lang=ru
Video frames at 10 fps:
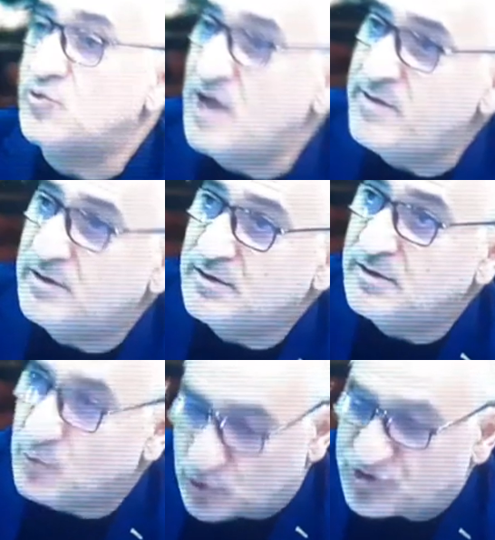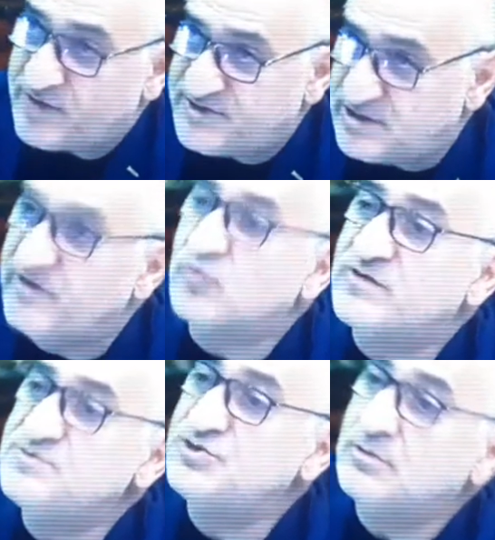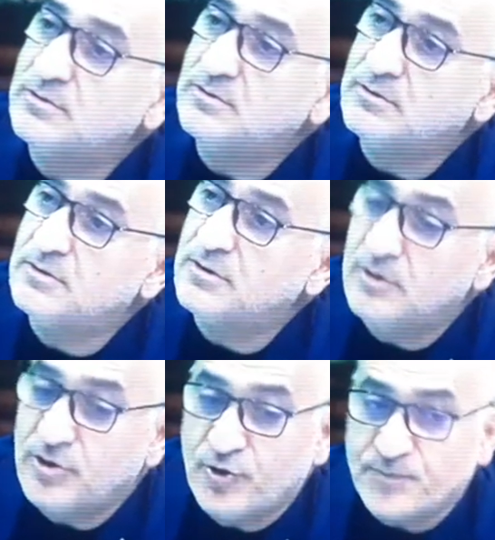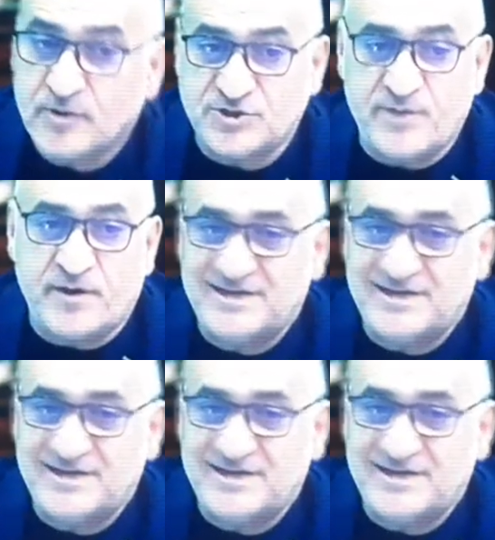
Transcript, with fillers: руками кружочки обведены вокруг восьми сел. Теперь про